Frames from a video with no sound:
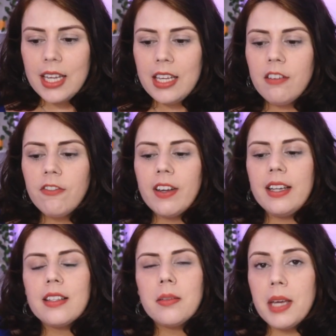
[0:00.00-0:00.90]

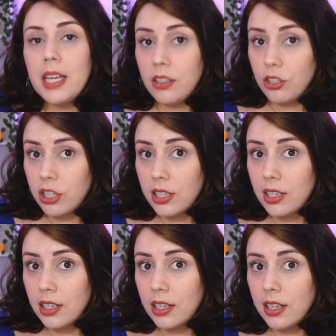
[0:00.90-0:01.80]

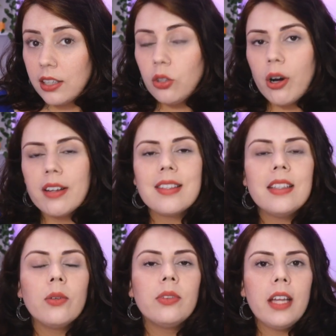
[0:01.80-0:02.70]
Infelizmente, nós
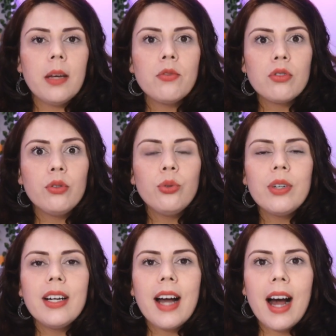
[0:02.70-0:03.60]
não temos
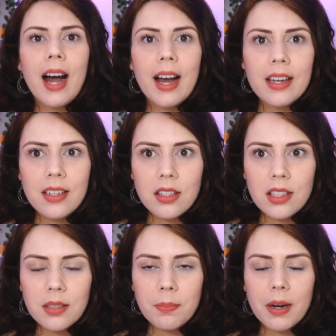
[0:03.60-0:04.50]

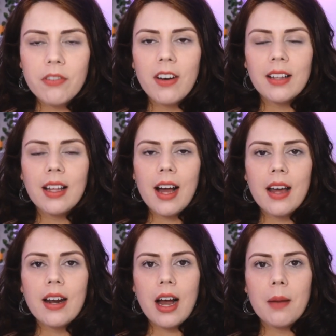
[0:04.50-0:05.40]
lugares para
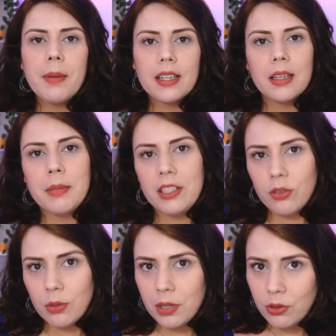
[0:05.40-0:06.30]
falar
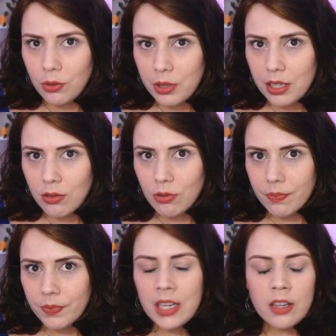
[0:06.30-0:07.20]
abertamente sobre tudo
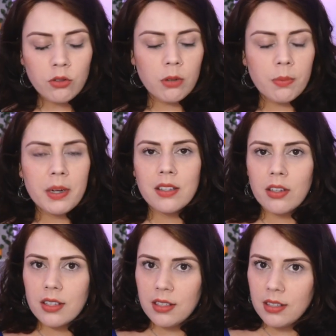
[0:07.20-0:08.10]
isso, sobre as
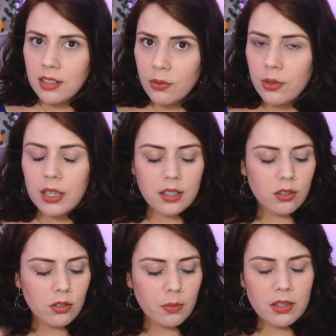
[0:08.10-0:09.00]
nossas
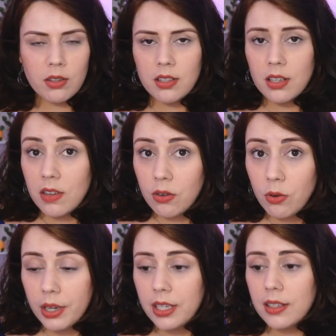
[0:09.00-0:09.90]
inseguranças, sobre as nossas
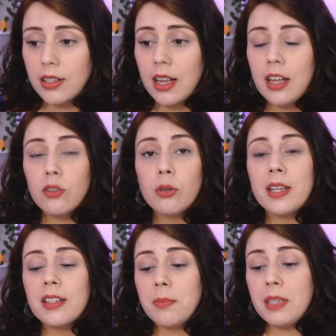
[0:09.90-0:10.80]
vergonhas,
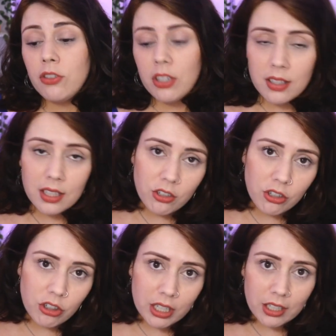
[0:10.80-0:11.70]
sobre as mentiras que a
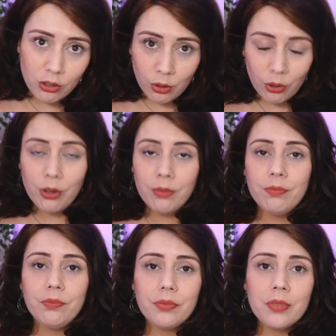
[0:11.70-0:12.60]
gente
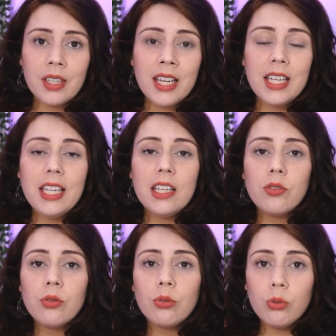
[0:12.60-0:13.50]
acreditou, e
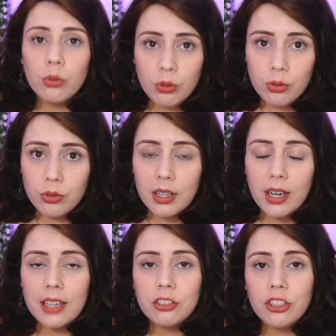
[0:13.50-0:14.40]
isso tudo,
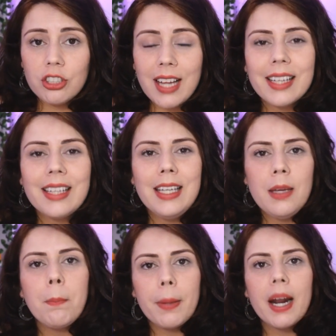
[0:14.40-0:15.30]
a gente está
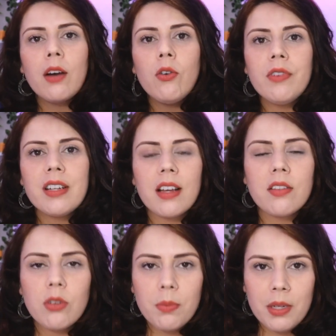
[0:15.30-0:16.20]
aqui para
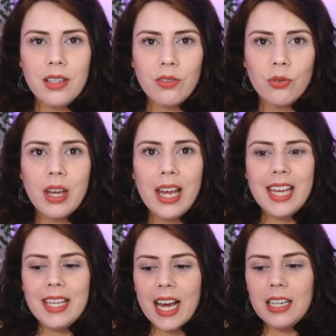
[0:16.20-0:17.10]
conversar sobre isso.
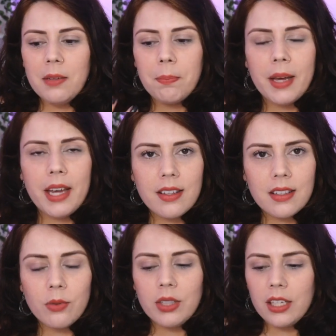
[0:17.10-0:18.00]
E a
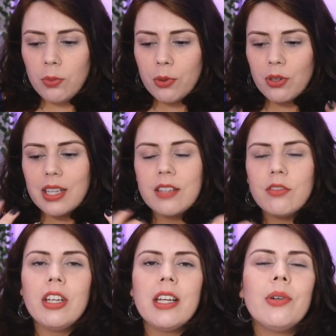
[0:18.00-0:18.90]
limpeza uterina, o
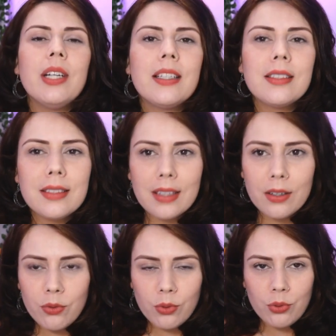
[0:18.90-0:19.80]
processo de
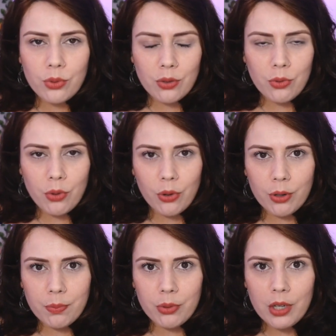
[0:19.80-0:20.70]
reconexão com o seu
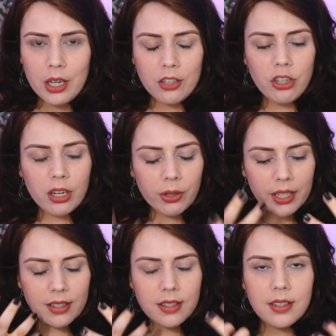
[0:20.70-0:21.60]
corpo, de
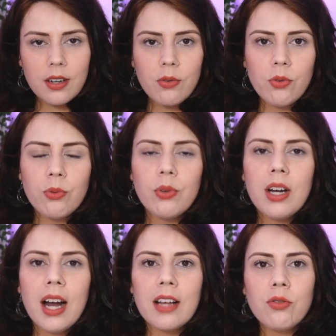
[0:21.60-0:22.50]
reconexão com
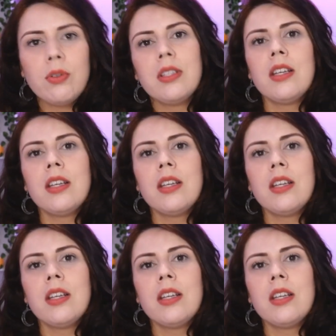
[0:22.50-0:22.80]
a sua